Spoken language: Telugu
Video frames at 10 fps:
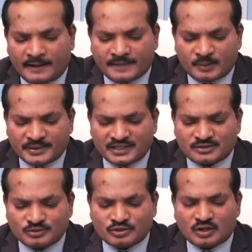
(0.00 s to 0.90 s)

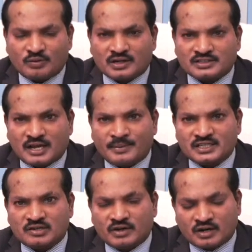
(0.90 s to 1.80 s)
ఆంధ్రప్రదేశ్ నుంచి ఉన్న ఒక
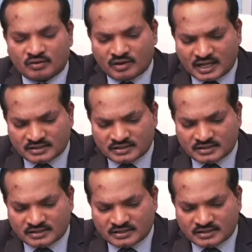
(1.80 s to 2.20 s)
సామాజిక వర్గం